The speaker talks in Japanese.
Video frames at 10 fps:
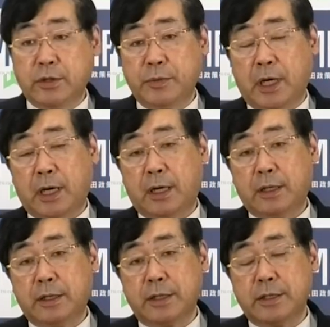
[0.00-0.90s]
期を見計
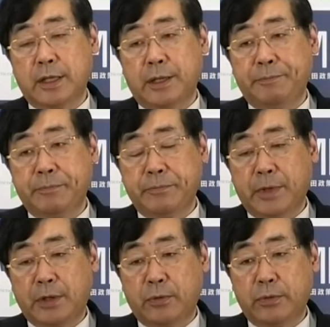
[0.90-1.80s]
らってですね、
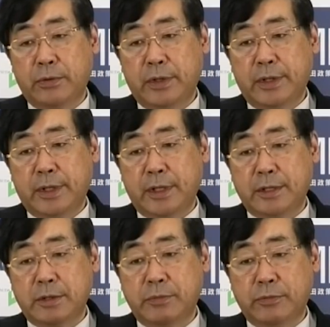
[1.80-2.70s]
あの、えー、
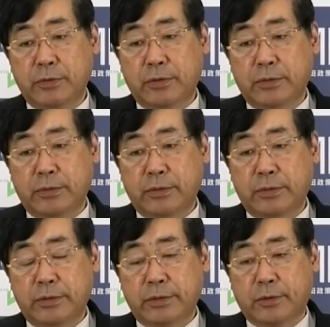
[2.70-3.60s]
自分の
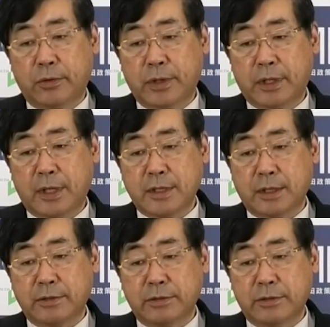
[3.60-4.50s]
コロナ対
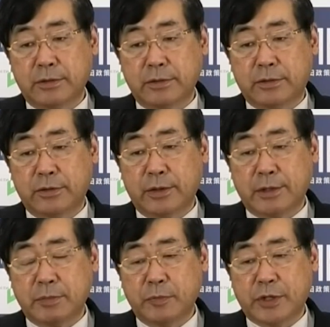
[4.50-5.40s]
策というの
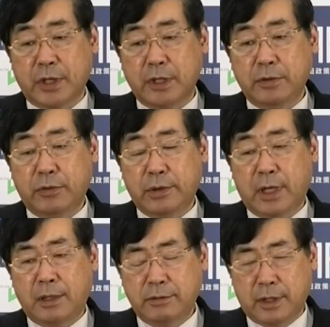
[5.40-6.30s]
は自分も責任
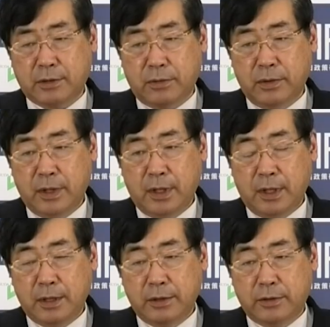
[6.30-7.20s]
があるんだと。
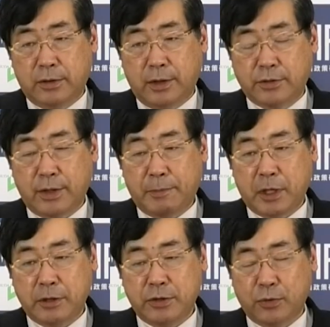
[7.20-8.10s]
で、それは
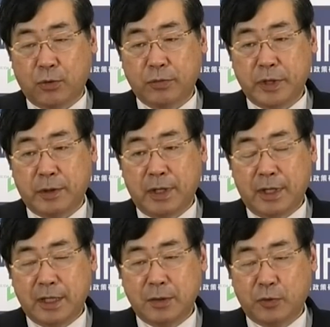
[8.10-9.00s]
まあ一種の国民
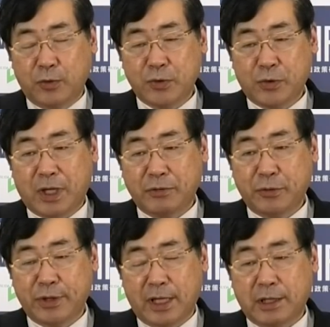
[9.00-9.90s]
にも同情を買う
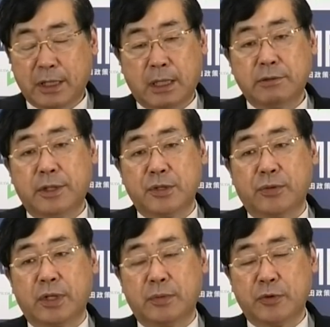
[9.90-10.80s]
ようなやり方やるんでしょ
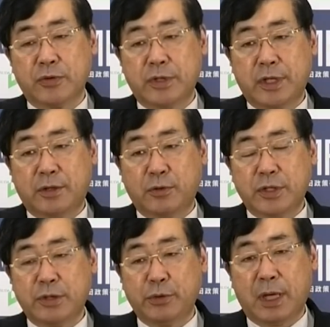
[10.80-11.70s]
うけれども、そして都
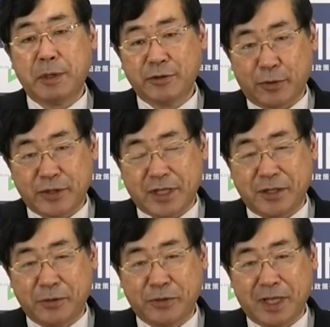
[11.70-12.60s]
知事を辞めると、責
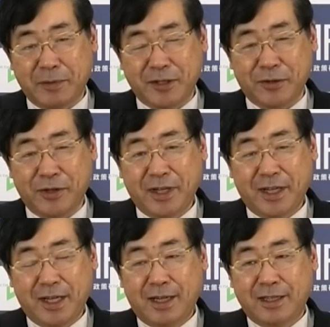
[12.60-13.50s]
任を取って辞めると。
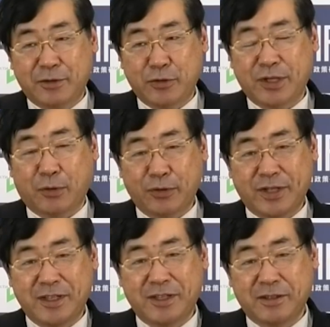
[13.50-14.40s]
で、そして国
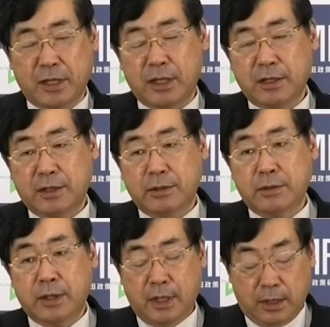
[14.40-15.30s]
政に出るんだなんて
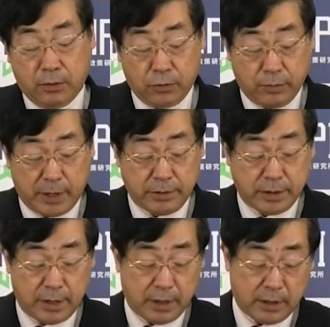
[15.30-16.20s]
いうこともあるん
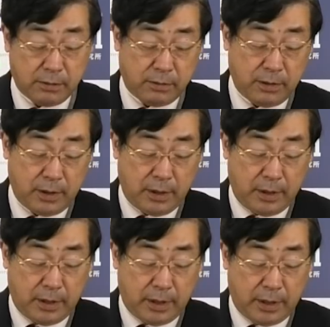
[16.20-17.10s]
じゃないかと。
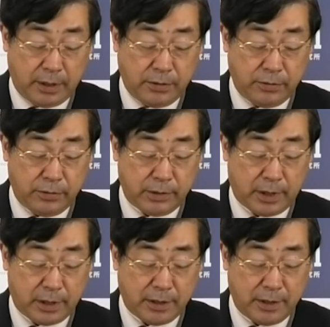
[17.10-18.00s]
えいう
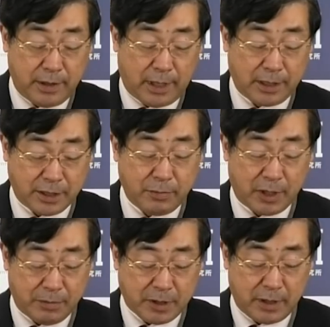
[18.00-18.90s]
話も
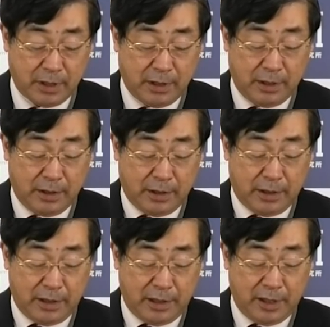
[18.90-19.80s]
ありました。
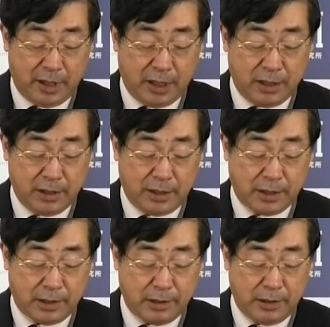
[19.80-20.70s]

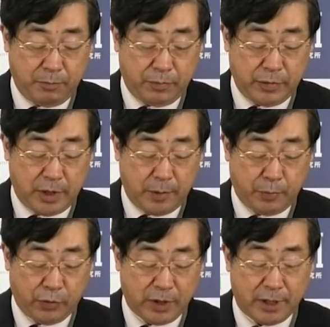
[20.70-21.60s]
えー、で、
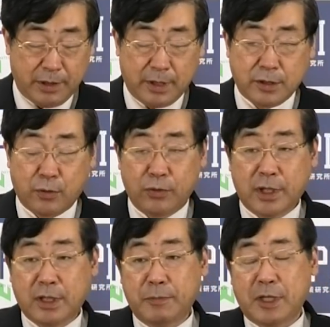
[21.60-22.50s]
一方で、そう
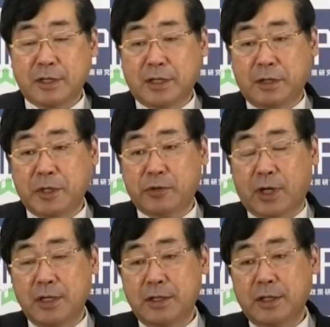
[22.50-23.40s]
なってきますと
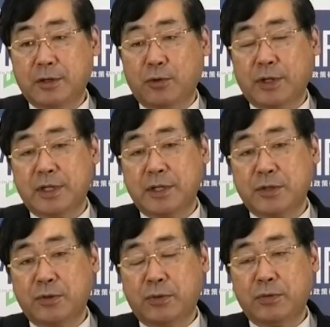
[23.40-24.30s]
完全に小池さん
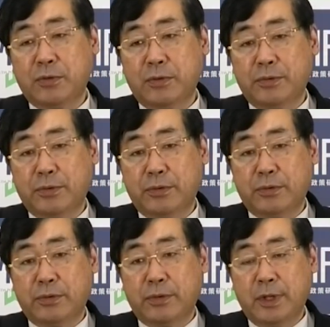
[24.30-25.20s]
主導
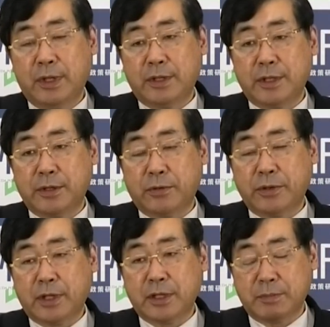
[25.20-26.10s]
の政局
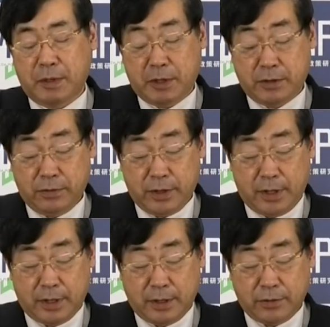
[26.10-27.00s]
になってしまいますの
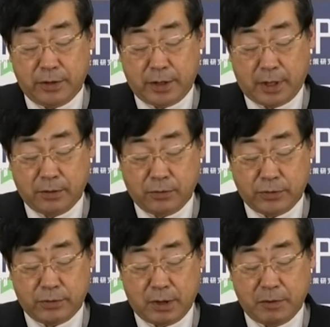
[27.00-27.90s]
で、それに対抗
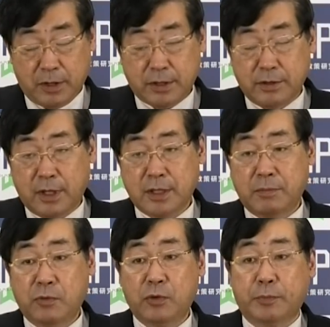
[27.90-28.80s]
するためには菅さ
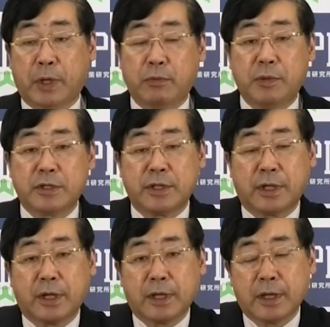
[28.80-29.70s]
んもパフォーマンスし
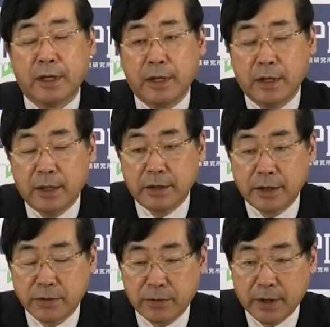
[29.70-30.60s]
なきゃいけない。
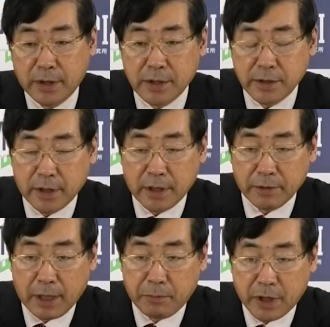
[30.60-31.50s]
で、それがです
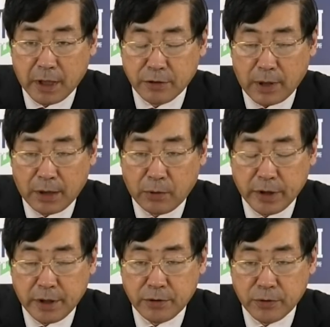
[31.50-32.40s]
ね、やっぱりあの
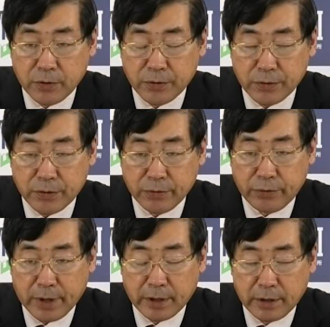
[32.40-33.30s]
イギリスのジョンソン首相
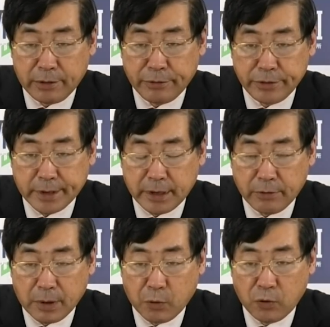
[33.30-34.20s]
のやったやった
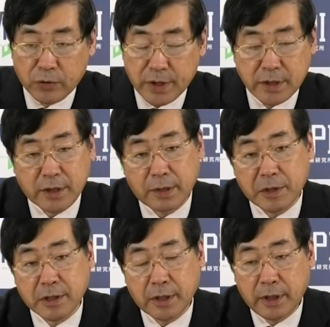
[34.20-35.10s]
ようなモードチェンジって言い
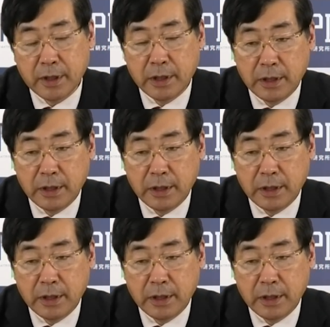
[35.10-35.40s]
ますかね、